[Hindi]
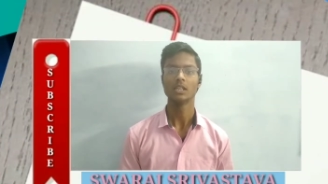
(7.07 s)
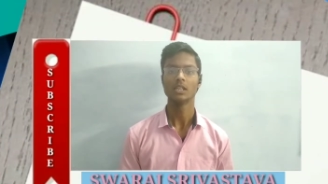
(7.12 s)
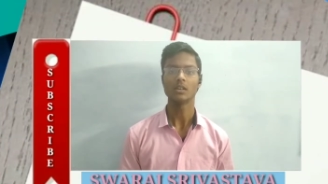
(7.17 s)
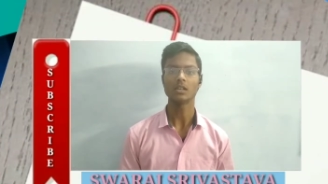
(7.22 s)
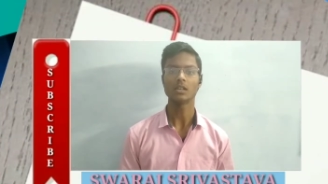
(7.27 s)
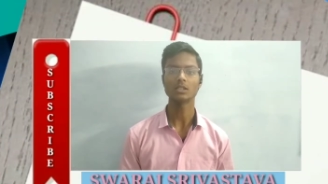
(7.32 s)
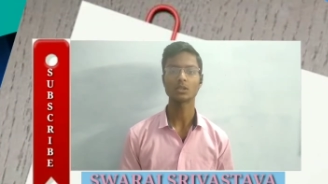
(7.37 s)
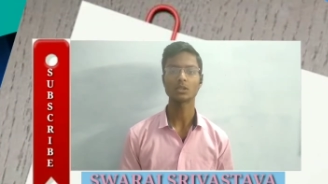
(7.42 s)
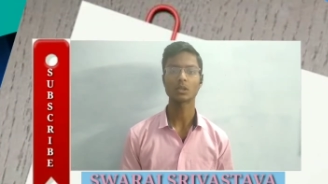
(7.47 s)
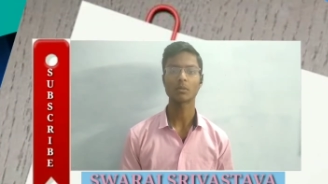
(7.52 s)

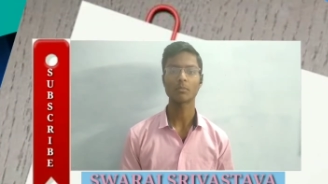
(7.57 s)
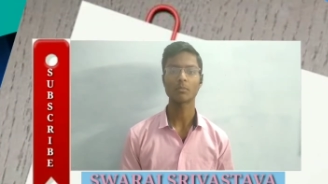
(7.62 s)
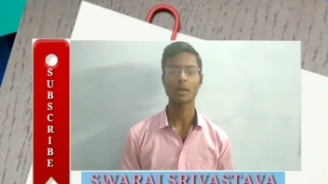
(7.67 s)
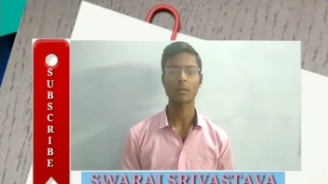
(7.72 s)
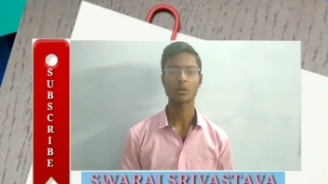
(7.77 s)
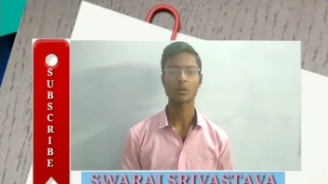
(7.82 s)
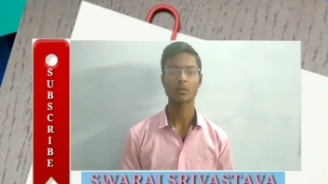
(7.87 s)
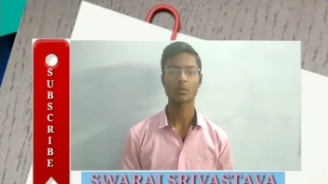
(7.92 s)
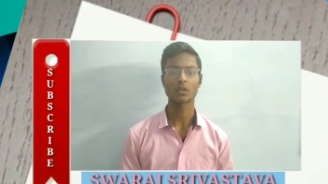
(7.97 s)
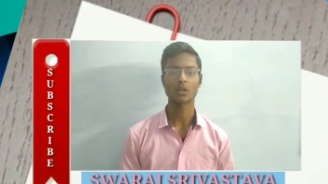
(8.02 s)
और वीडियो में
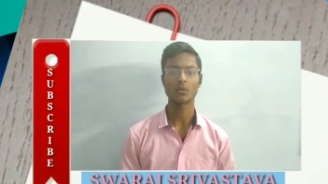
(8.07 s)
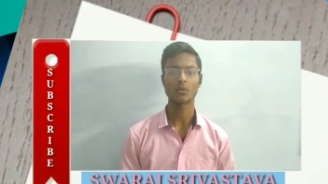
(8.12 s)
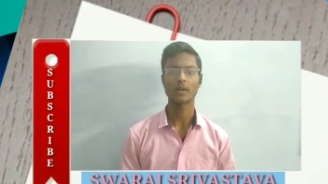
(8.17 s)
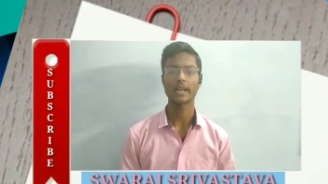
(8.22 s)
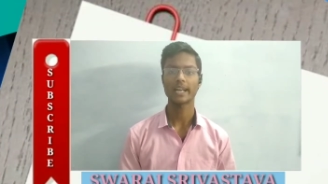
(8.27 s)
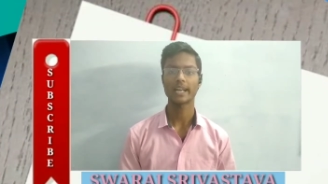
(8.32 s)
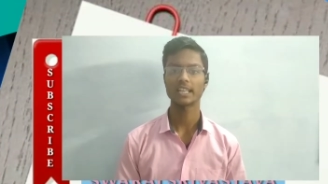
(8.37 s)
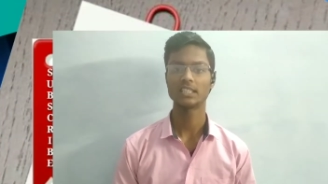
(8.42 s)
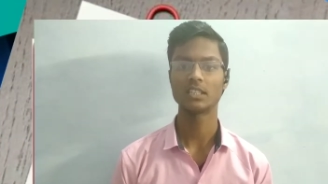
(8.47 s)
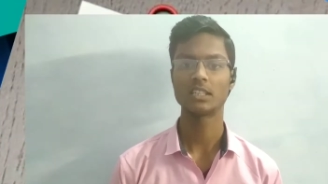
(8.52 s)
आपको बताऊंगा
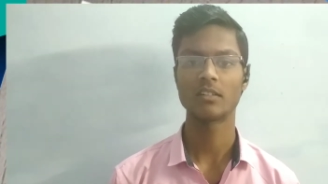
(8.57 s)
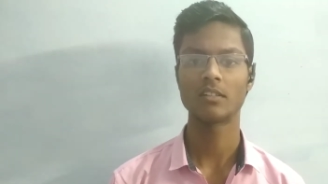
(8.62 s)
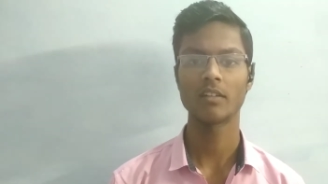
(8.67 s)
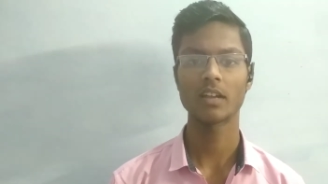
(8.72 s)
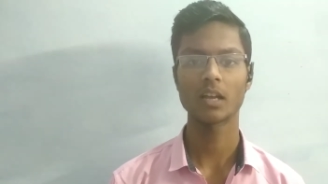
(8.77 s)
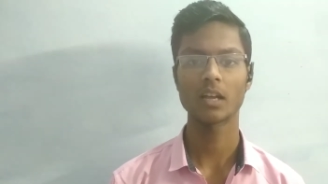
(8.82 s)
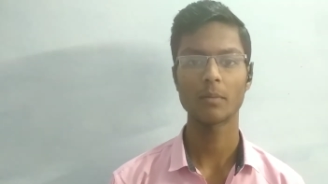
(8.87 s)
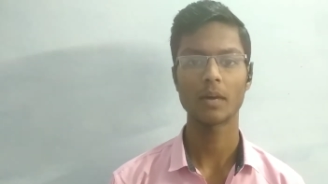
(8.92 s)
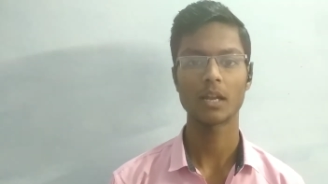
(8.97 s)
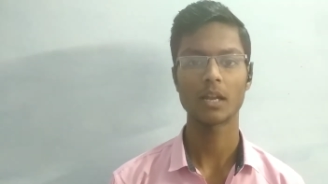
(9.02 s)
एक ऐसी
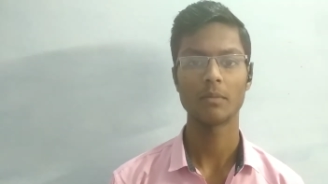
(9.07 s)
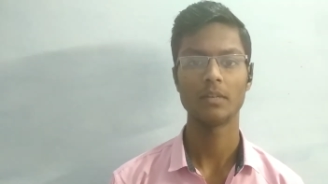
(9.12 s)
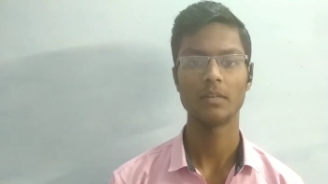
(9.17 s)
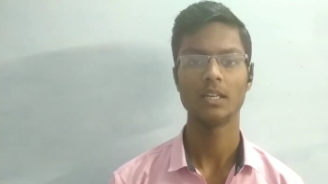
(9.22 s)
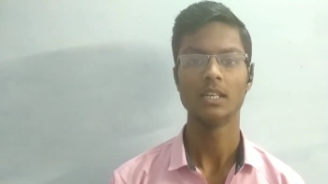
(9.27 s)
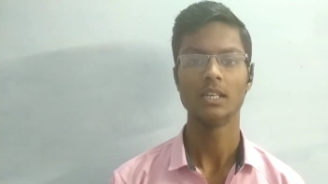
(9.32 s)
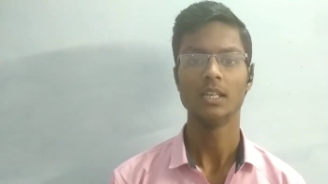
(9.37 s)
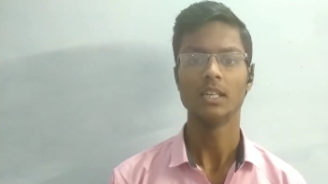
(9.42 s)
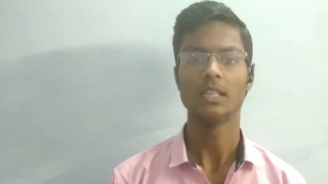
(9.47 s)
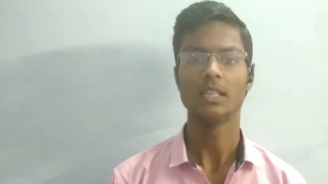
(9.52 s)
ट्रिक के बारे में
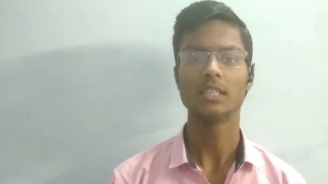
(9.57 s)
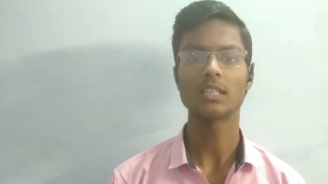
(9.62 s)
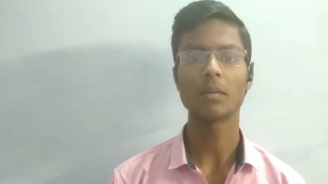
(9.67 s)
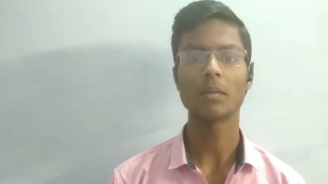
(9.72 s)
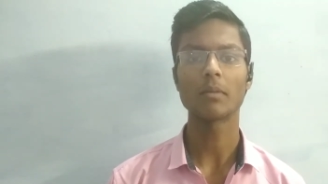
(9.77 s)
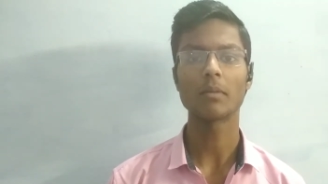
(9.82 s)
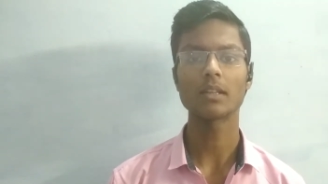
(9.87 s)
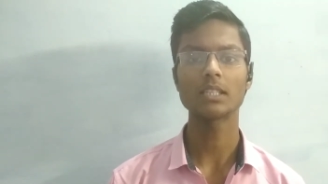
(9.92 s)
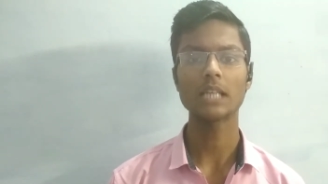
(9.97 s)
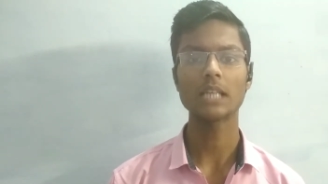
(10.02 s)
जिसकी
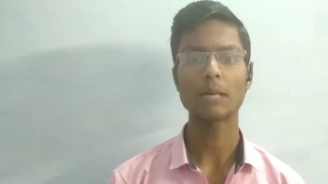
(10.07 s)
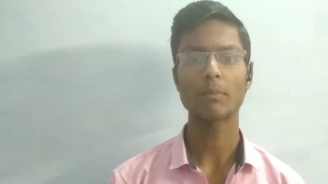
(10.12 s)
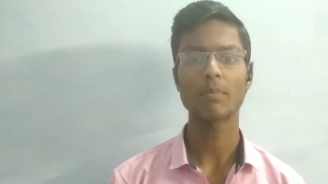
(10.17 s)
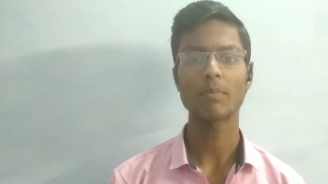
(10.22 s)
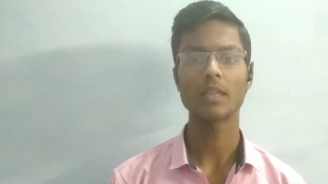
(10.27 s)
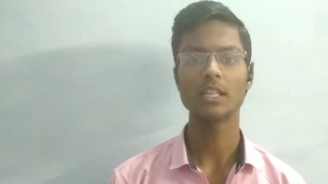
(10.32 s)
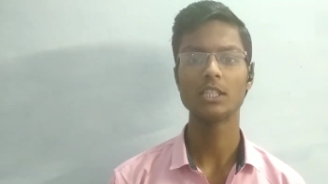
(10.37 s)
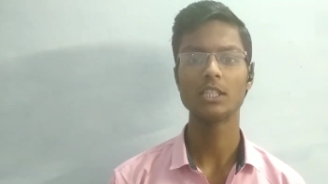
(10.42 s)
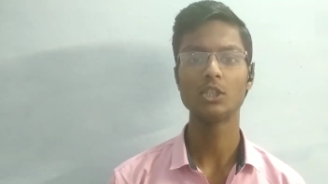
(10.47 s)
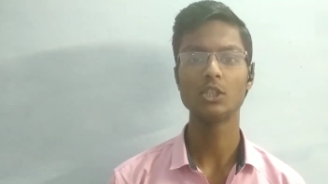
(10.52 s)
वजह से आप
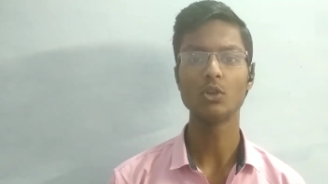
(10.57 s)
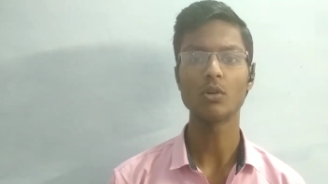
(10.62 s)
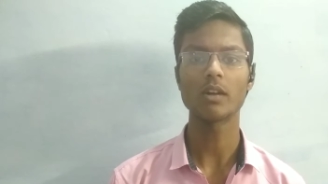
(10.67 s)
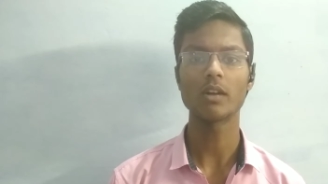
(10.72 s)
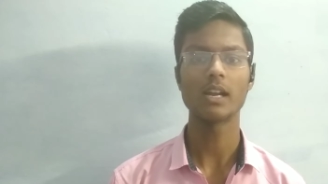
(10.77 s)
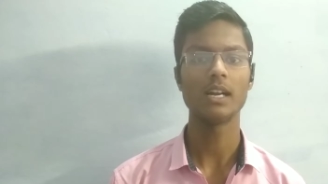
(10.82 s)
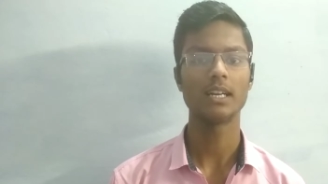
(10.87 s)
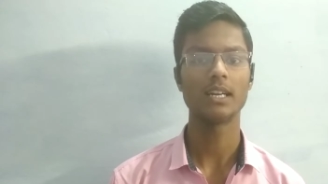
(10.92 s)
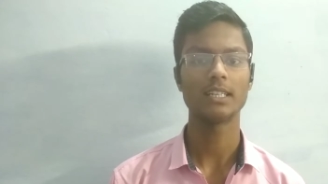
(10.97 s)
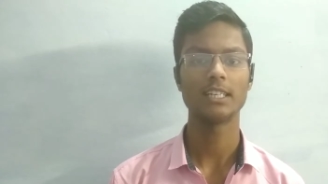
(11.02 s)
अपने जियो
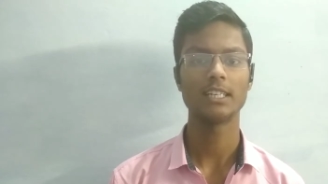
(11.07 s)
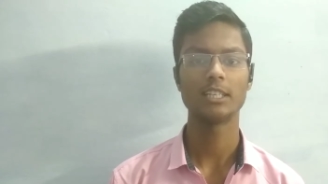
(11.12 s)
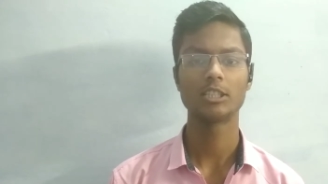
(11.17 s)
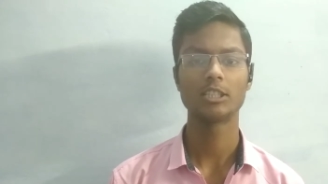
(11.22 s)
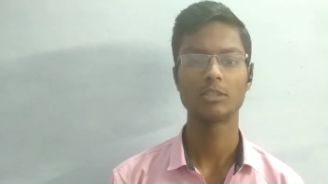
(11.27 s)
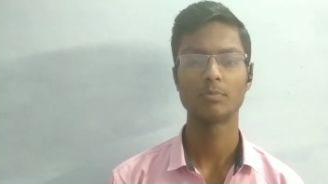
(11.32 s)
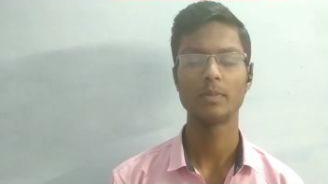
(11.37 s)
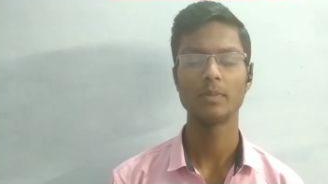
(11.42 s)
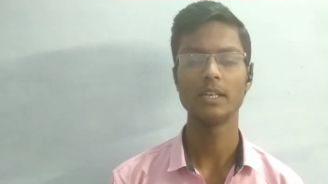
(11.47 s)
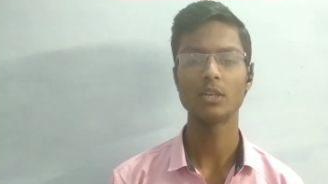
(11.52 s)
की इंटरनेट
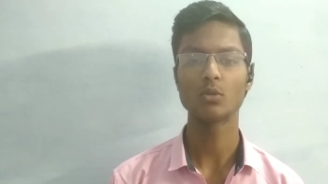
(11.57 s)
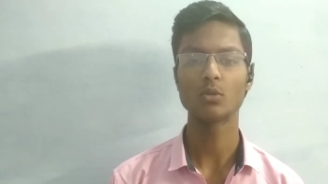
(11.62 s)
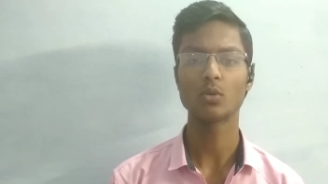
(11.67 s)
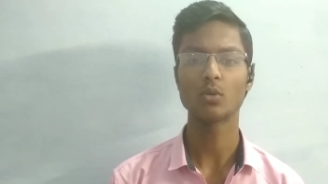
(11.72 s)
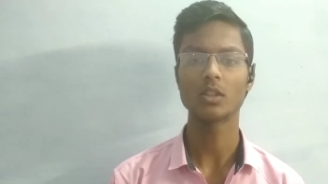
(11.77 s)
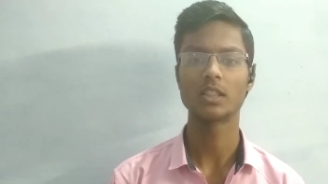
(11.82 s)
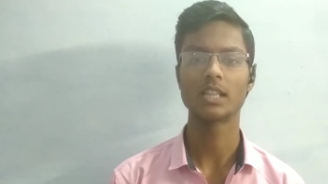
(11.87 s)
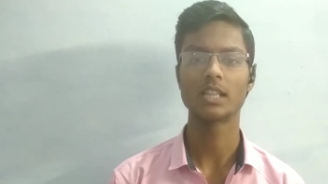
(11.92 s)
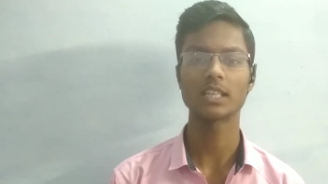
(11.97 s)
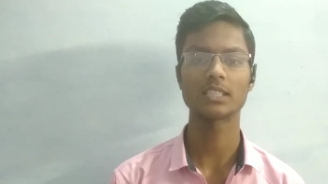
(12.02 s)
स्पीड को
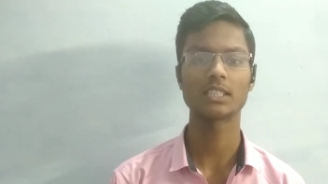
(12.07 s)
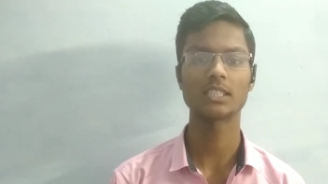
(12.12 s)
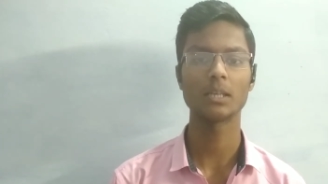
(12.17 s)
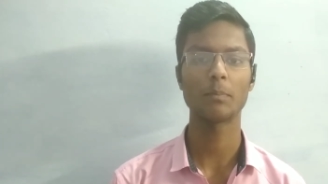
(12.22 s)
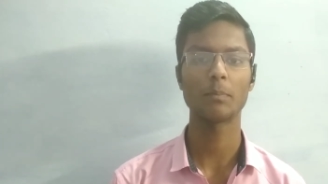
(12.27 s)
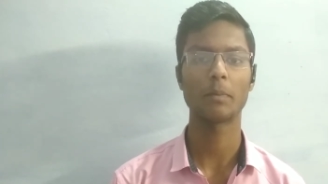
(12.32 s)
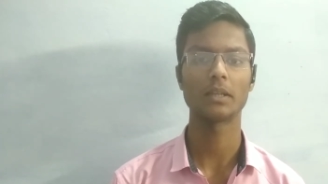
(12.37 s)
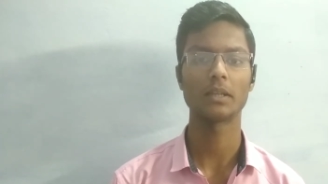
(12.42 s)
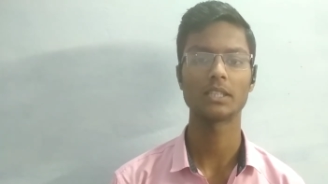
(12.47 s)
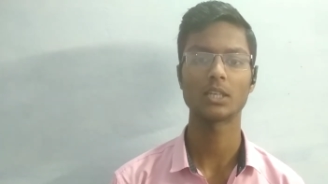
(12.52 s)
10 से
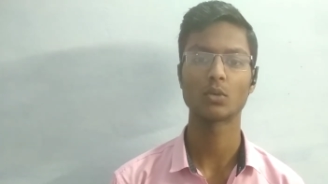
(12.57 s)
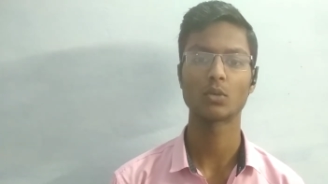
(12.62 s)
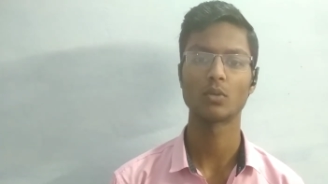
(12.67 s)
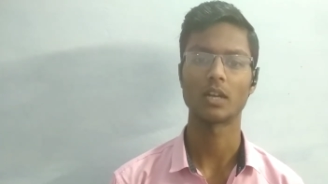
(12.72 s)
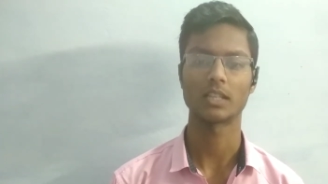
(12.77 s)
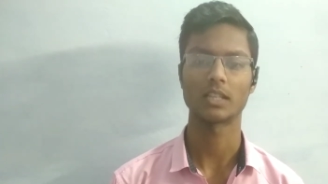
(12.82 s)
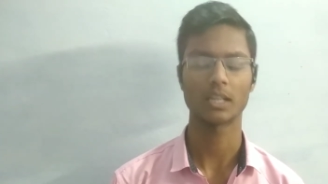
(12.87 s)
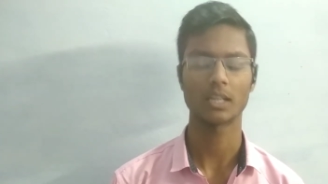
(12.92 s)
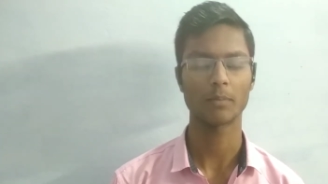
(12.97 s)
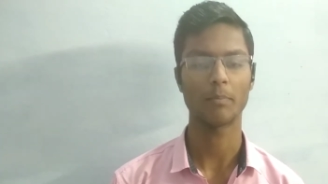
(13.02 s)
15
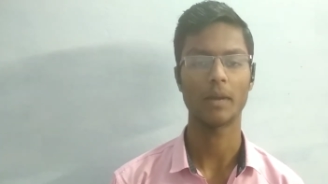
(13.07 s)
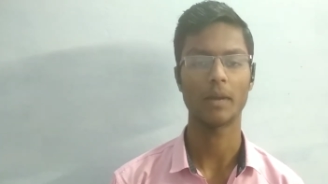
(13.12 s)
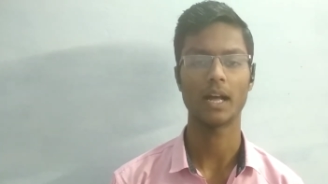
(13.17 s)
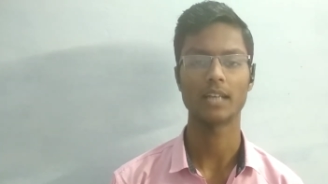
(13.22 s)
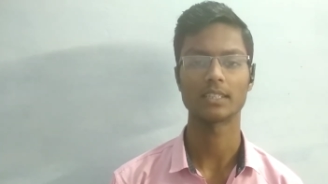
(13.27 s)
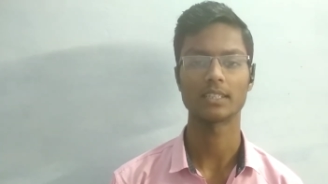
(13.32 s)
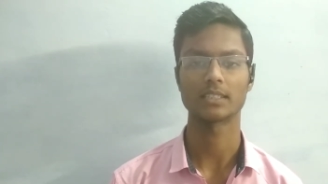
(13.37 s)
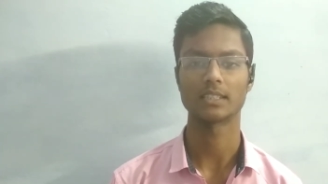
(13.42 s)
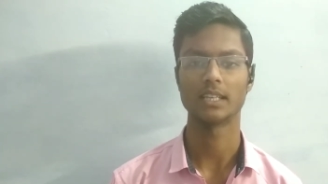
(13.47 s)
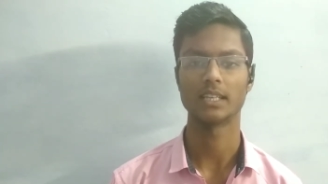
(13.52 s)
गुना तक बढ़ा
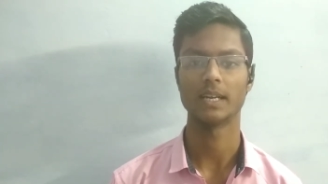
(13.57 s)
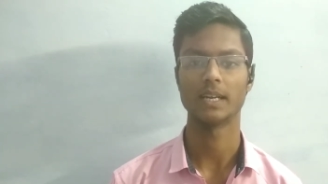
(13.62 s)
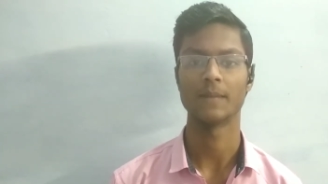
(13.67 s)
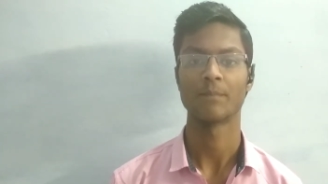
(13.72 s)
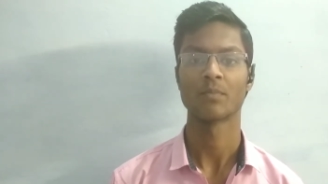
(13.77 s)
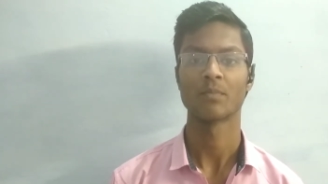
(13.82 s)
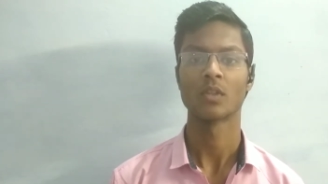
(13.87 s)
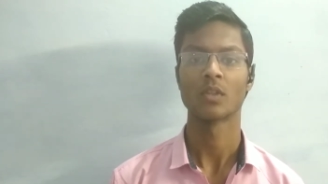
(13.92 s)
सकते हैं